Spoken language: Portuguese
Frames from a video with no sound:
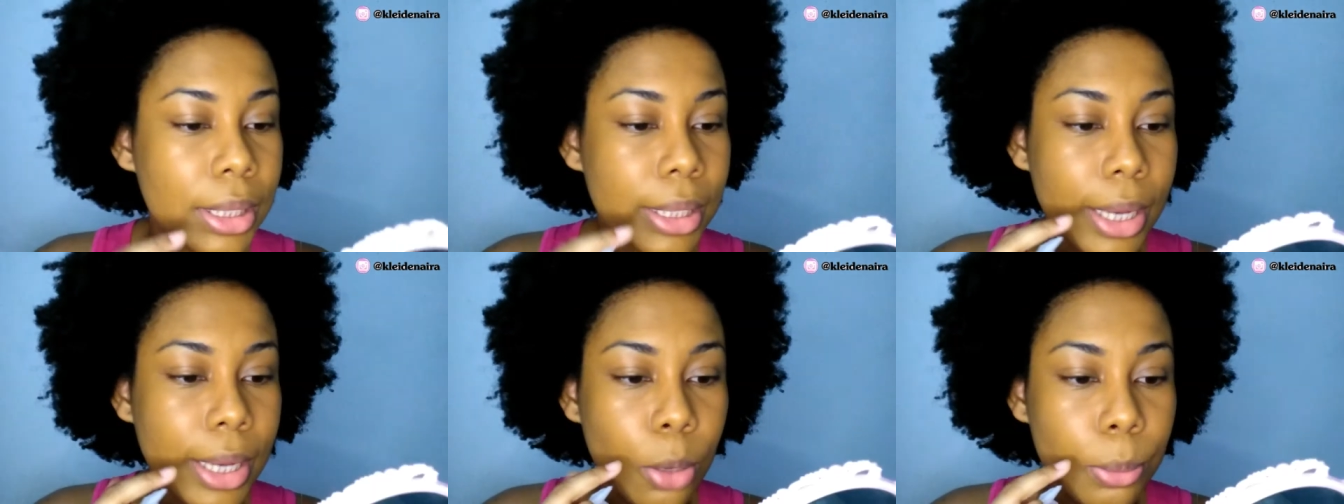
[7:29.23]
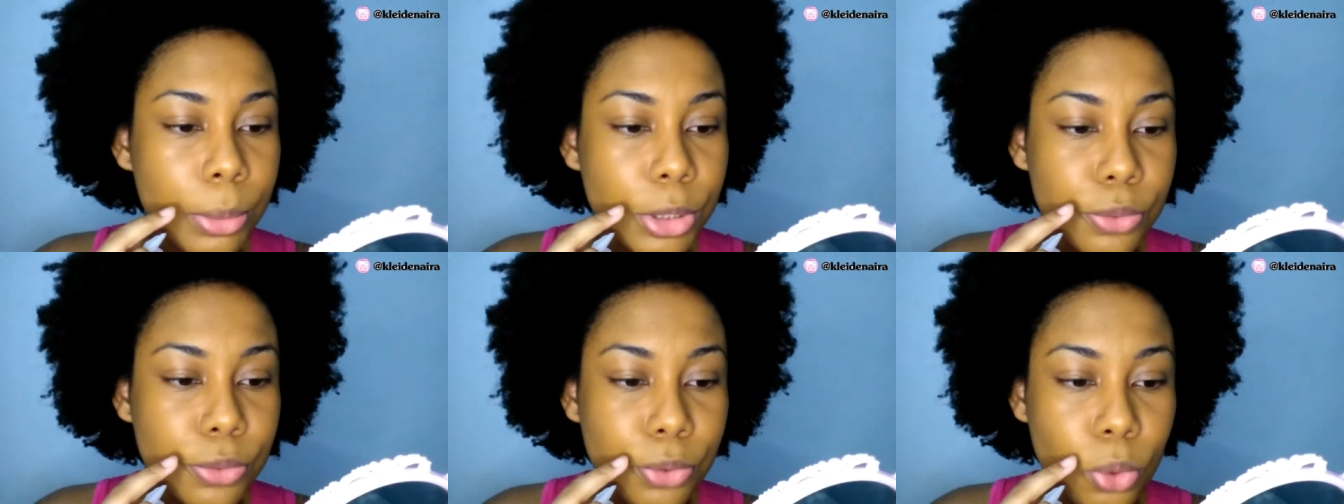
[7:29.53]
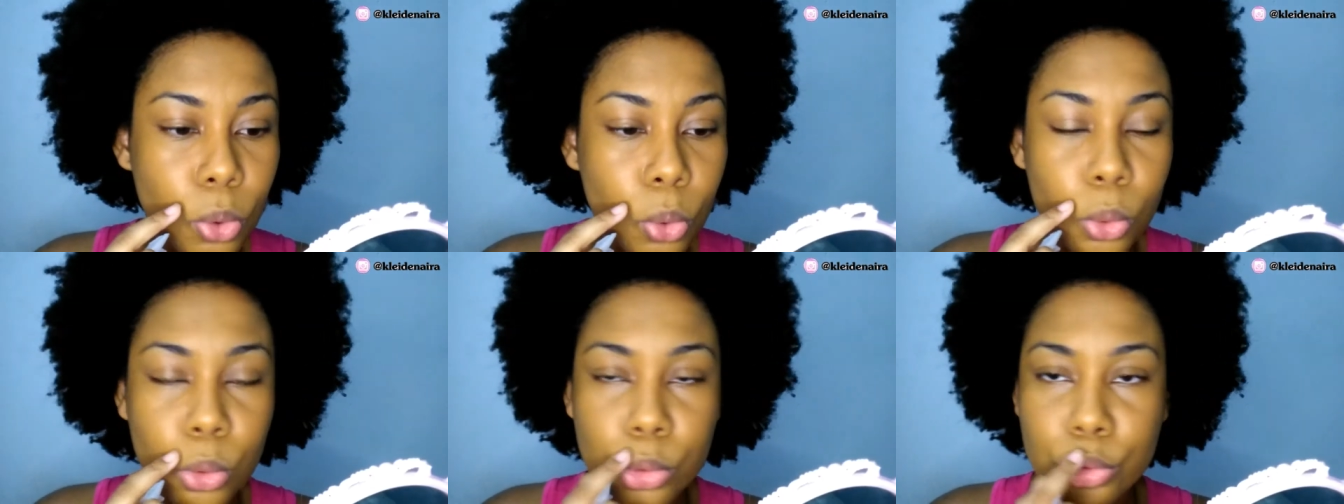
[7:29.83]
e realmente
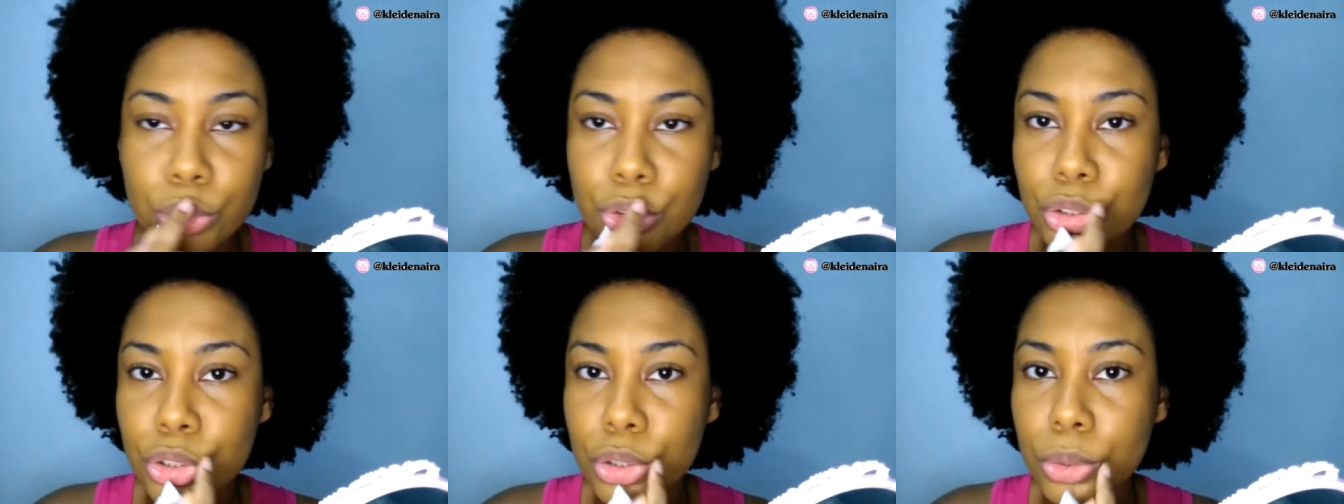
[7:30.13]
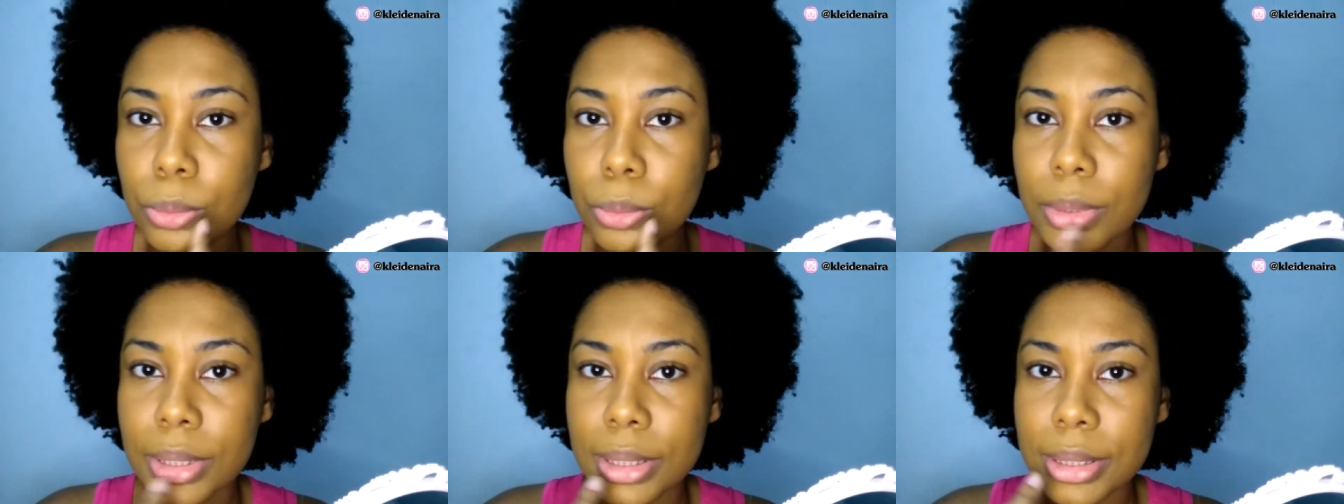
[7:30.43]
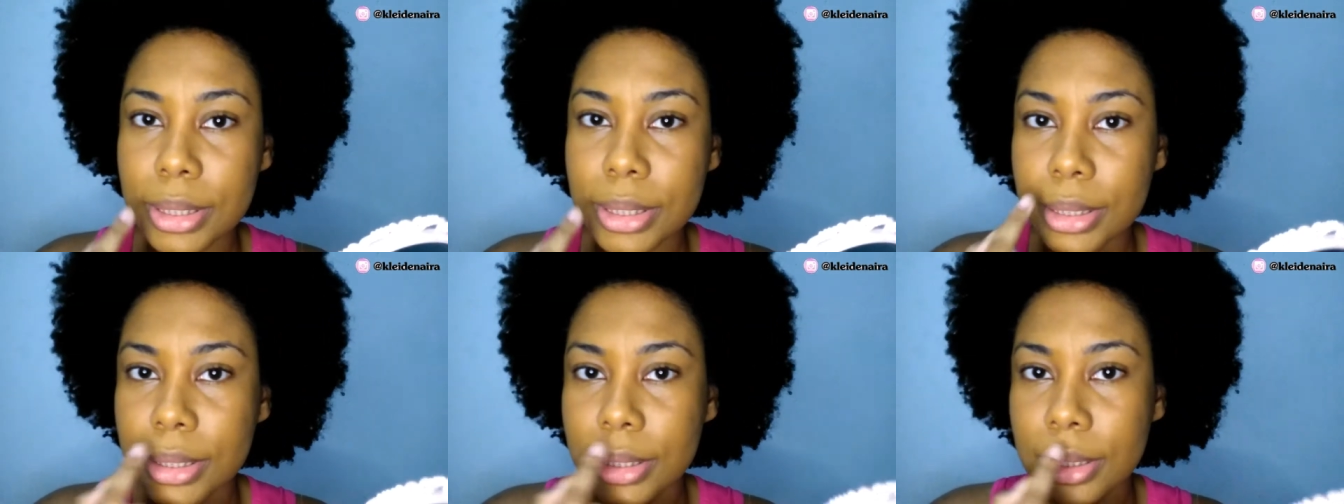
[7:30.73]
ficou
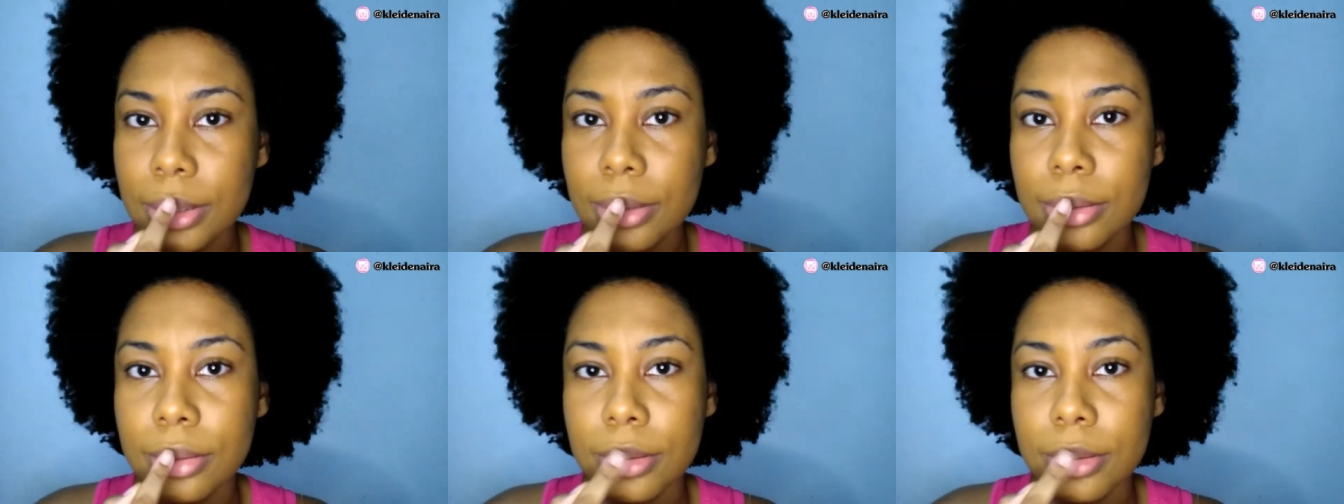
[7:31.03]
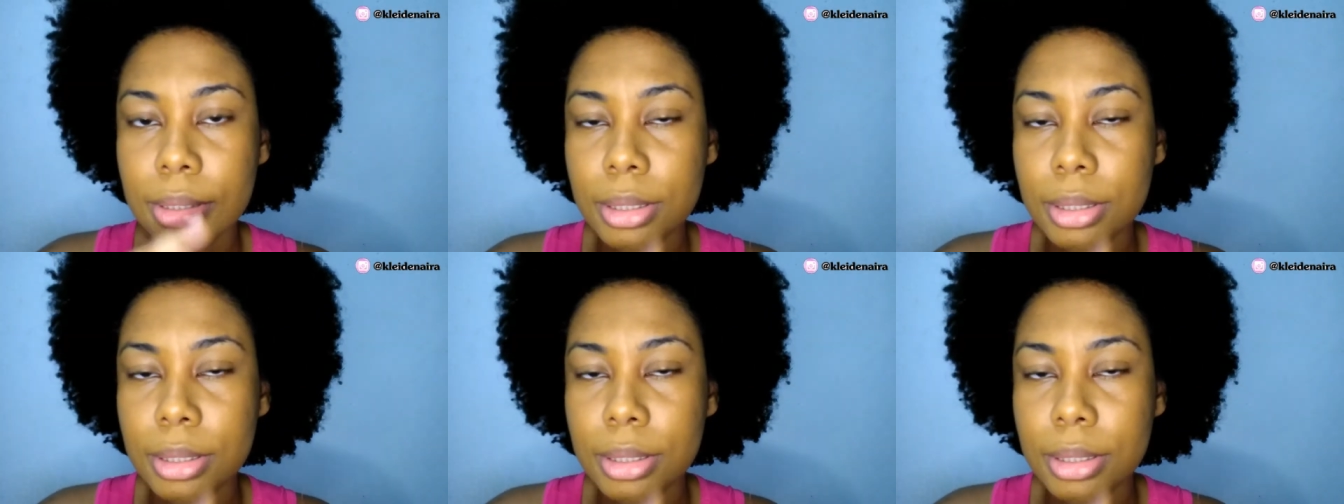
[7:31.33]
gotículas aqui.